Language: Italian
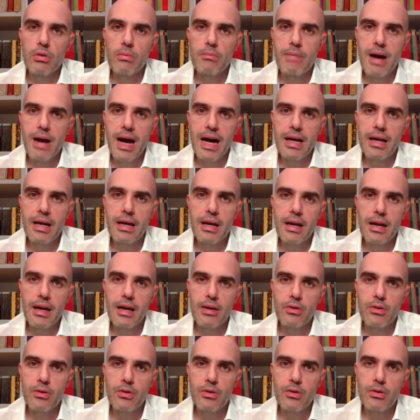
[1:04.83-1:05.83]
ma
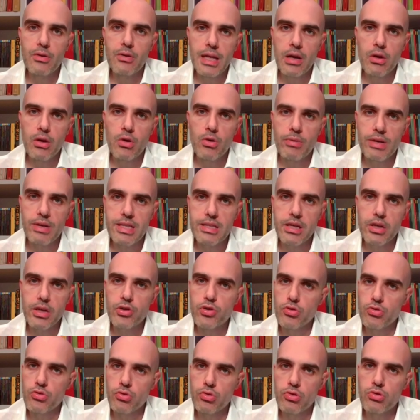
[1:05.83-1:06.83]
anche ad un attacco
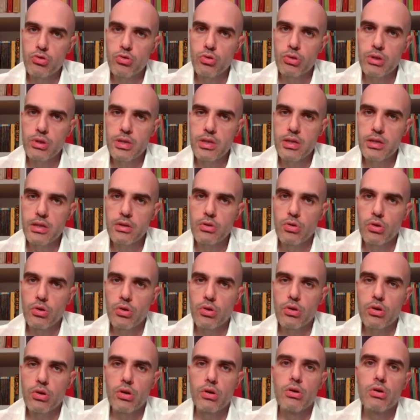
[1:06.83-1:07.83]
massiccio sul suo
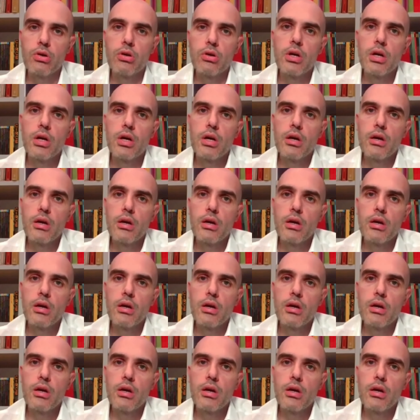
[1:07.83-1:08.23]
territorio